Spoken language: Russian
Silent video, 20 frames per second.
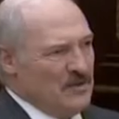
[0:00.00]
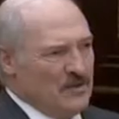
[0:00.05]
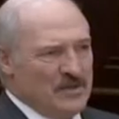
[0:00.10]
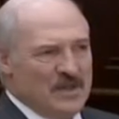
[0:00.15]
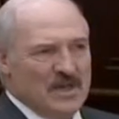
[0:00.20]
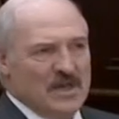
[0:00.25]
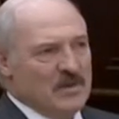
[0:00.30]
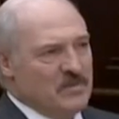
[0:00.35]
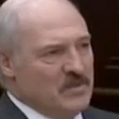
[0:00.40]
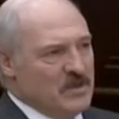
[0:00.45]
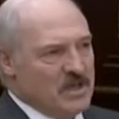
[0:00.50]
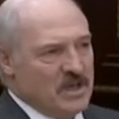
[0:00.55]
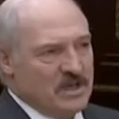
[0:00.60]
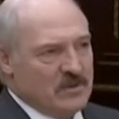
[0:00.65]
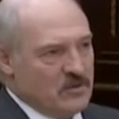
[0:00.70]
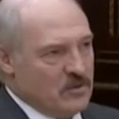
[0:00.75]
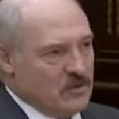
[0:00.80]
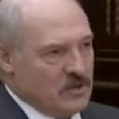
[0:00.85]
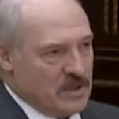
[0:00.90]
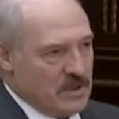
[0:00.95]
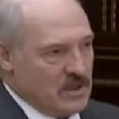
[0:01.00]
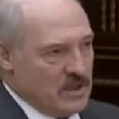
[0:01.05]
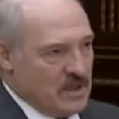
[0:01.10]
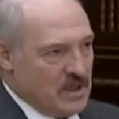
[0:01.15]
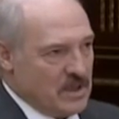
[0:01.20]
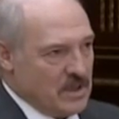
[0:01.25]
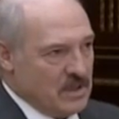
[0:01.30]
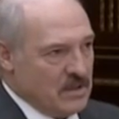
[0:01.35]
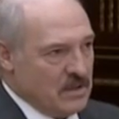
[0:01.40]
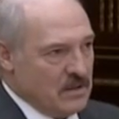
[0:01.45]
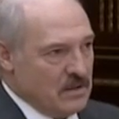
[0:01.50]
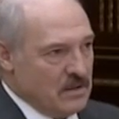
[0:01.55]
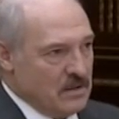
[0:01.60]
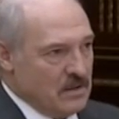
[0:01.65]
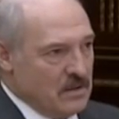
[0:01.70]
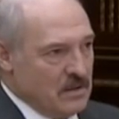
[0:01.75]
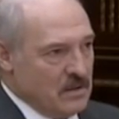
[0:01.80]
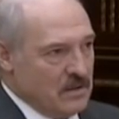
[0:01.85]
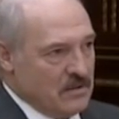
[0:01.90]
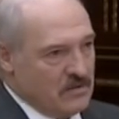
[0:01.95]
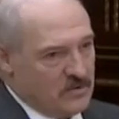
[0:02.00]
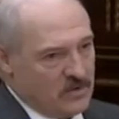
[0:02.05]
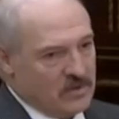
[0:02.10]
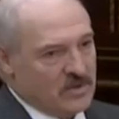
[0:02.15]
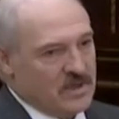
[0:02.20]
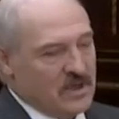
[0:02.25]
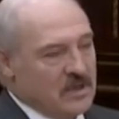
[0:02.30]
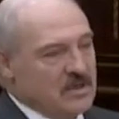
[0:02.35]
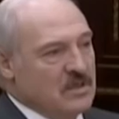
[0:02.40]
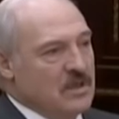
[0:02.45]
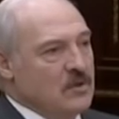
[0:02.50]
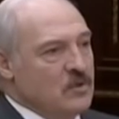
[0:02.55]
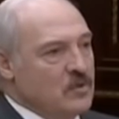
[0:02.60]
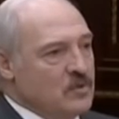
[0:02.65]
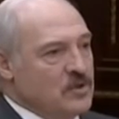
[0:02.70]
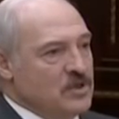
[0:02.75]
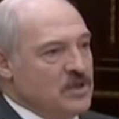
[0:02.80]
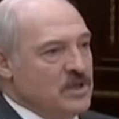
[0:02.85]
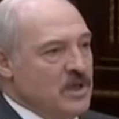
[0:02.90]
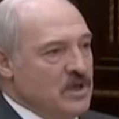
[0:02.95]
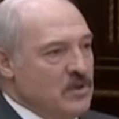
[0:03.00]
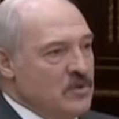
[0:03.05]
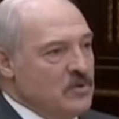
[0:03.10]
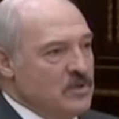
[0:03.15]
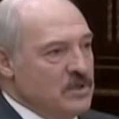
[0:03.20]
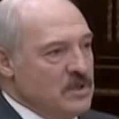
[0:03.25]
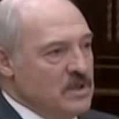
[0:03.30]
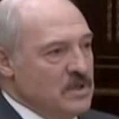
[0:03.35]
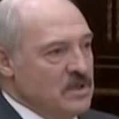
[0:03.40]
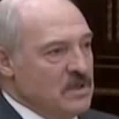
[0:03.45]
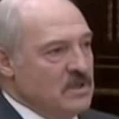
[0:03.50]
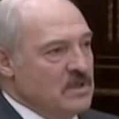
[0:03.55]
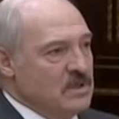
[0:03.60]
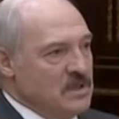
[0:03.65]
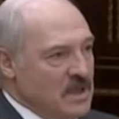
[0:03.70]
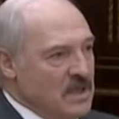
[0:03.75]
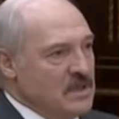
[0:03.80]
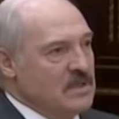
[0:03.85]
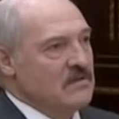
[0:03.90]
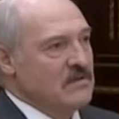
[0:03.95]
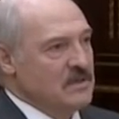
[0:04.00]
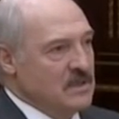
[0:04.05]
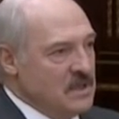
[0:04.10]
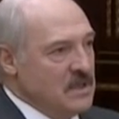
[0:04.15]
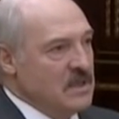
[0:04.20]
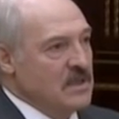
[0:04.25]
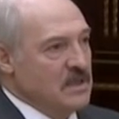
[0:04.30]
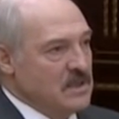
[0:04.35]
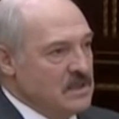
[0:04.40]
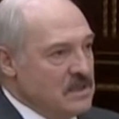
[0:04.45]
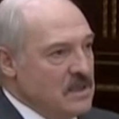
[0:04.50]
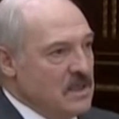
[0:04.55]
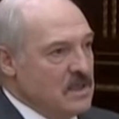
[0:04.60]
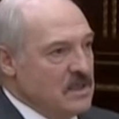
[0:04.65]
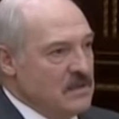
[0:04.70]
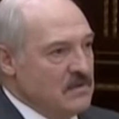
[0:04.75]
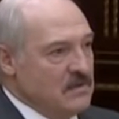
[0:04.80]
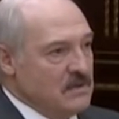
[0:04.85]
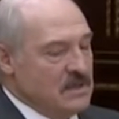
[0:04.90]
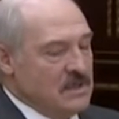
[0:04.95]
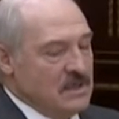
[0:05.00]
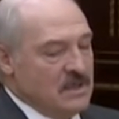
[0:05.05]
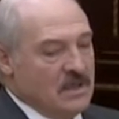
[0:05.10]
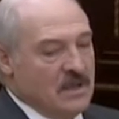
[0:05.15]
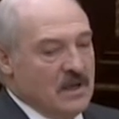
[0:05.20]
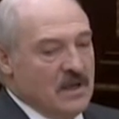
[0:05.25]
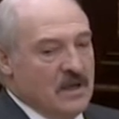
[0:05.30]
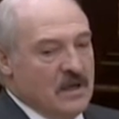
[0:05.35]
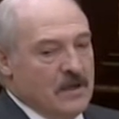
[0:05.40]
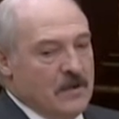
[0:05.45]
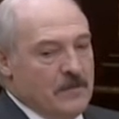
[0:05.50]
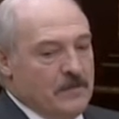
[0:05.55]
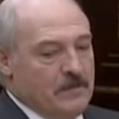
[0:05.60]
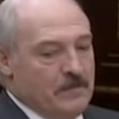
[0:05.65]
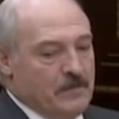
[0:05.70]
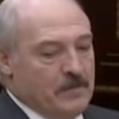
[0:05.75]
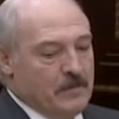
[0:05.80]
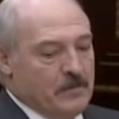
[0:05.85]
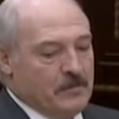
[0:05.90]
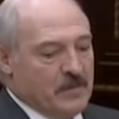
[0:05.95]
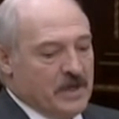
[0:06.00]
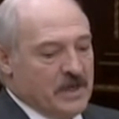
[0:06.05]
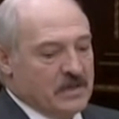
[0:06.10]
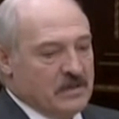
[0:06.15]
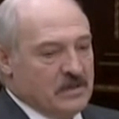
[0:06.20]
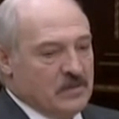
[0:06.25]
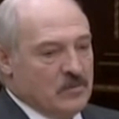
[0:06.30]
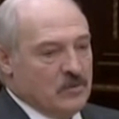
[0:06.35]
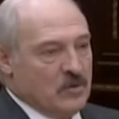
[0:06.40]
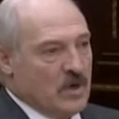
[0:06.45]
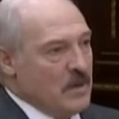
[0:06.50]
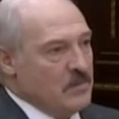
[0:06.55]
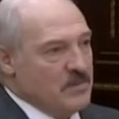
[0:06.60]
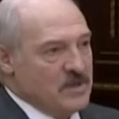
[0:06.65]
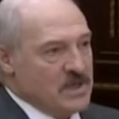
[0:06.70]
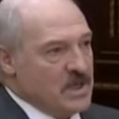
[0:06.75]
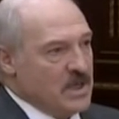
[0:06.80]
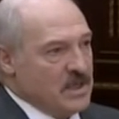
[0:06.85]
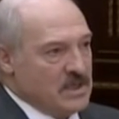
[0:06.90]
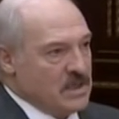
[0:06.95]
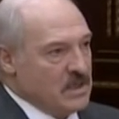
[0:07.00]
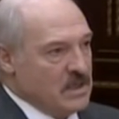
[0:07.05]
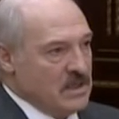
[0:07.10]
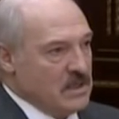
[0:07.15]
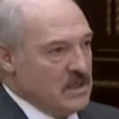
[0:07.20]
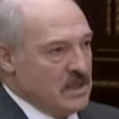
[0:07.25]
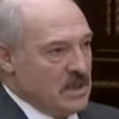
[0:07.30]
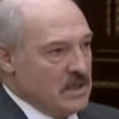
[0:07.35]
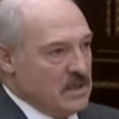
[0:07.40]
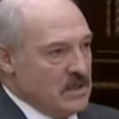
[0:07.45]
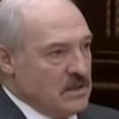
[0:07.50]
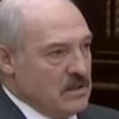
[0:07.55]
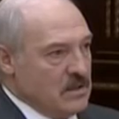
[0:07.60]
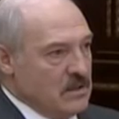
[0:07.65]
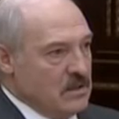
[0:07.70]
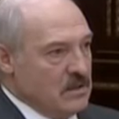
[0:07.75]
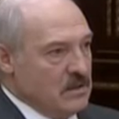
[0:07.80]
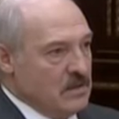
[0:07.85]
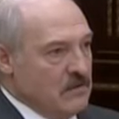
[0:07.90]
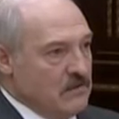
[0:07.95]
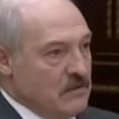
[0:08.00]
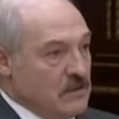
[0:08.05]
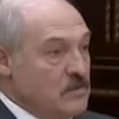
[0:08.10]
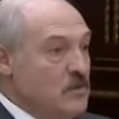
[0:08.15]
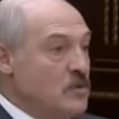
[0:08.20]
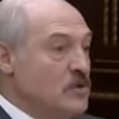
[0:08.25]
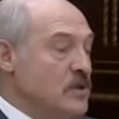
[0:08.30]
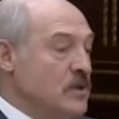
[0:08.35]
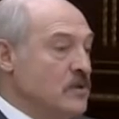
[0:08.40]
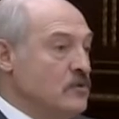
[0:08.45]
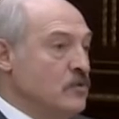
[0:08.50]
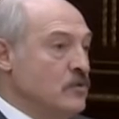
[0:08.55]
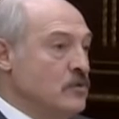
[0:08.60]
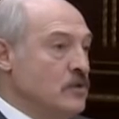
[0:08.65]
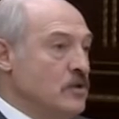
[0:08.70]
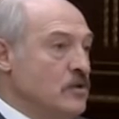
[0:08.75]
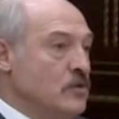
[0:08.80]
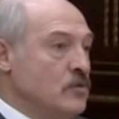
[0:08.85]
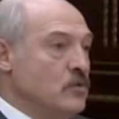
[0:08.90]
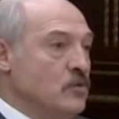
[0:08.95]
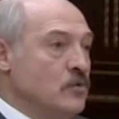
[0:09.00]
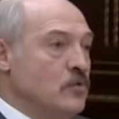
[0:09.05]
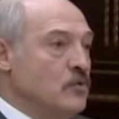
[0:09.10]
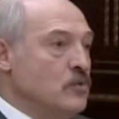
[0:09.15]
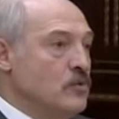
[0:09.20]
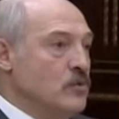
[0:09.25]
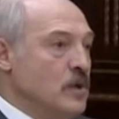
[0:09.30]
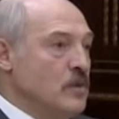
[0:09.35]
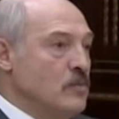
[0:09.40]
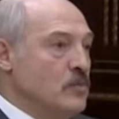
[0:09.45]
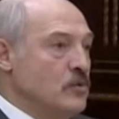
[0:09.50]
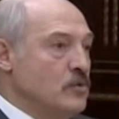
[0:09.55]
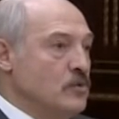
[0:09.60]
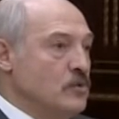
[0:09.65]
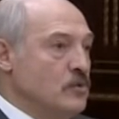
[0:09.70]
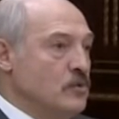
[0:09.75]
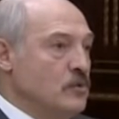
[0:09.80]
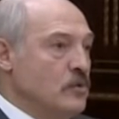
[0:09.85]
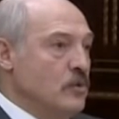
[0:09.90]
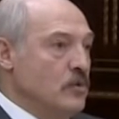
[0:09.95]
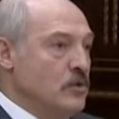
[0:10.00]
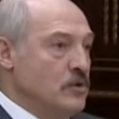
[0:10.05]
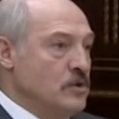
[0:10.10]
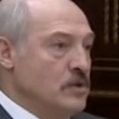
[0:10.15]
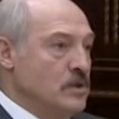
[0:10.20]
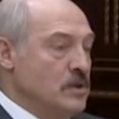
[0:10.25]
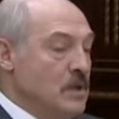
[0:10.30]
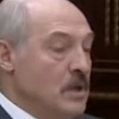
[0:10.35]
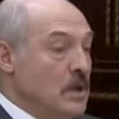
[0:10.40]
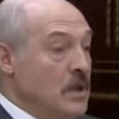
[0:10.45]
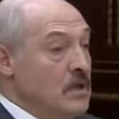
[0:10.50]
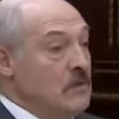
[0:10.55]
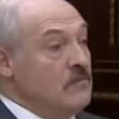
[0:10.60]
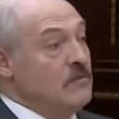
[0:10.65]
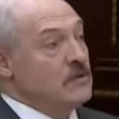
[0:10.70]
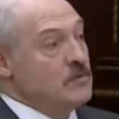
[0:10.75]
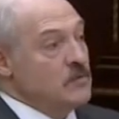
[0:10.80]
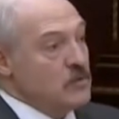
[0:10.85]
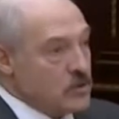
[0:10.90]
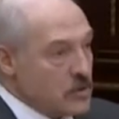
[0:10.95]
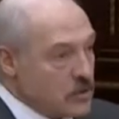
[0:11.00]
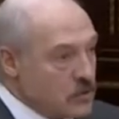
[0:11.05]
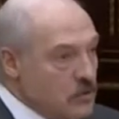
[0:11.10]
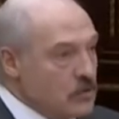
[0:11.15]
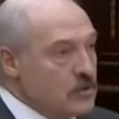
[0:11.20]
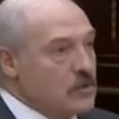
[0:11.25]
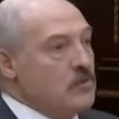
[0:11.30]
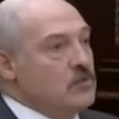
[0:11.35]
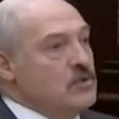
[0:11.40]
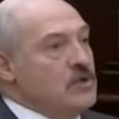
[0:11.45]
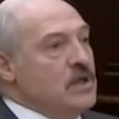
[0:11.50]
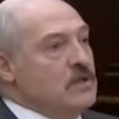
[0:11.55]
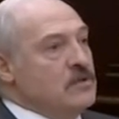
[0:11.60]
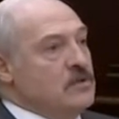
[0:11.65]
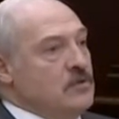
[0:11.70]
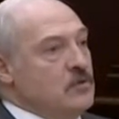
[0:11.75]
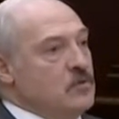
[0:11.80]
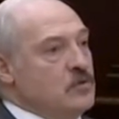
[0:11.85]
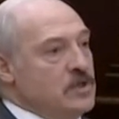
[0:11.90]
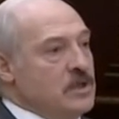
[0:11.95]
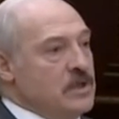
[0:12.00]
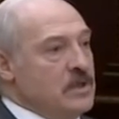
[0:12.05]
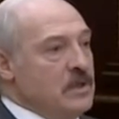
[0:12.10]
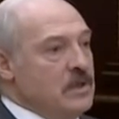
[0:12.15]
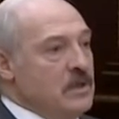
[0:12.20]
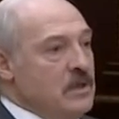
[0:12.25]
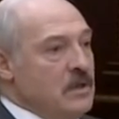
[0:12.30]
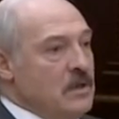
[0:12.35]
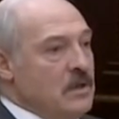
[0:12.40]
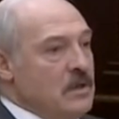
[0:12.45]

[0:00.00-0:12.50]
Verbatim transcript: Людей обижать тоже не надо. Все-таки это лучшие люди, следователь есть следователь, поэтому обижать их не надо. Возможно, кто-то на другую работу хочет, возможно, кто-то уже отслужил,